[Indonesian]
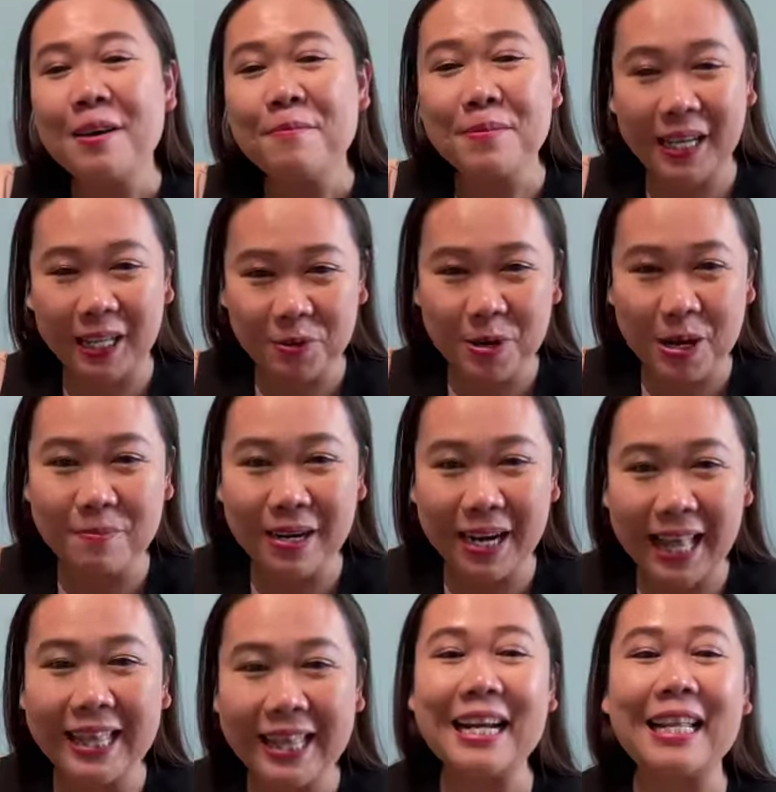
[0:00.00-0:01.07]
Berkat Tuhan
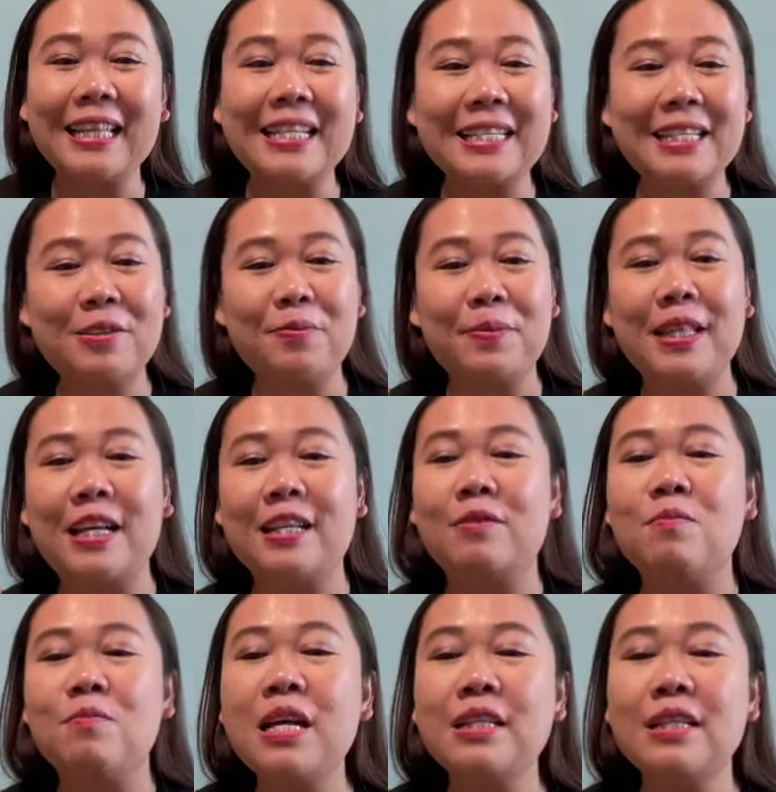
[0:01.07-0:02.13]
mengalir atas hidup kita
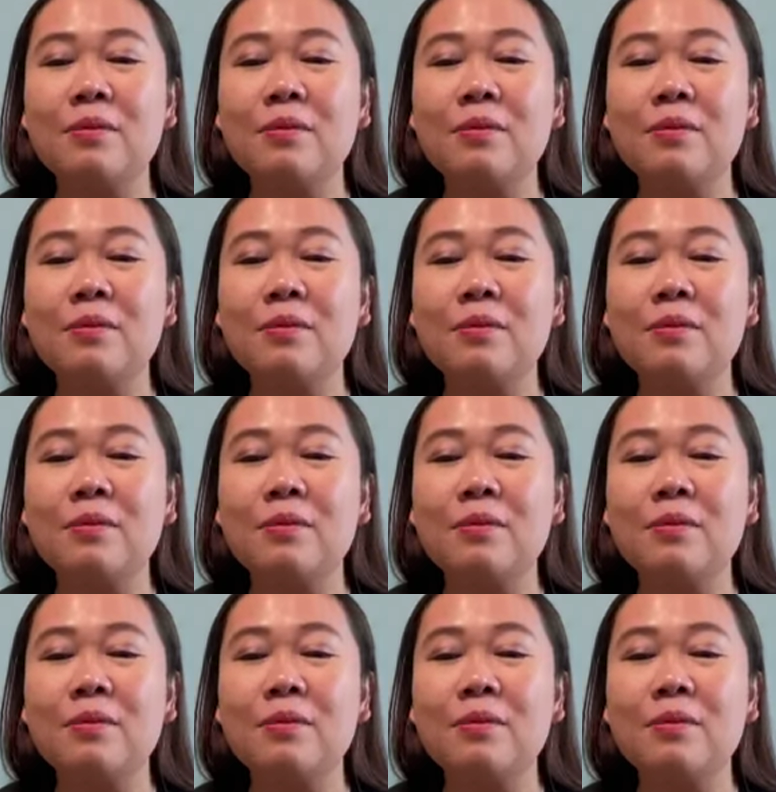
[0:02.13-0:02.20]
semua.